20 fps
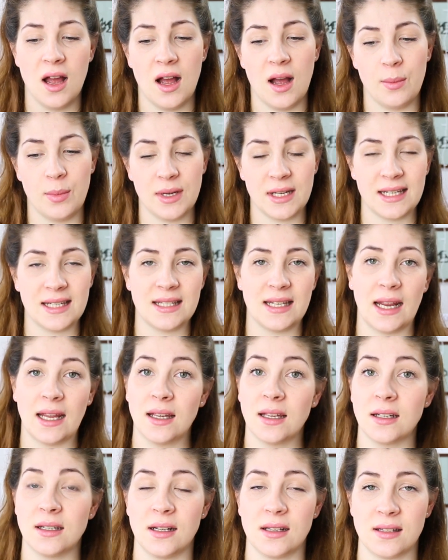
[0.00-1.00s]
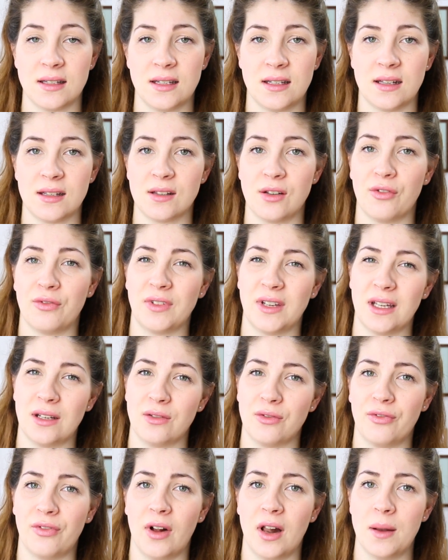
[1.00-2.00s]
Aber ich denke, dass ich das auf
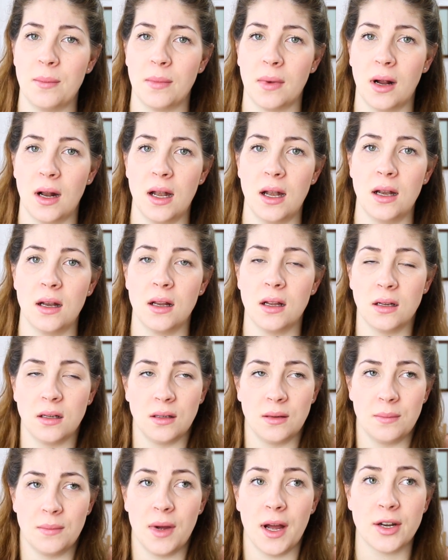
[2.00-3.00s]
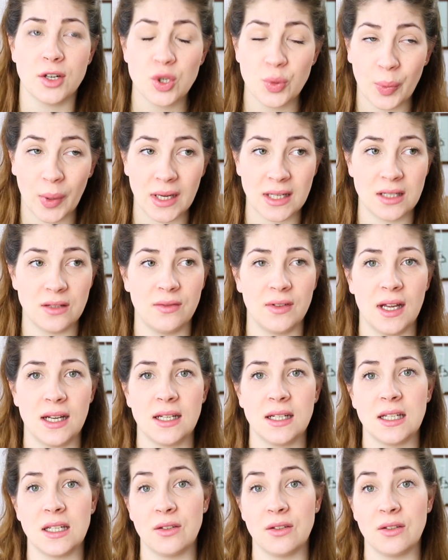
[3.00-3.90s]
jeden Fall mal ähm, ansprechen werde.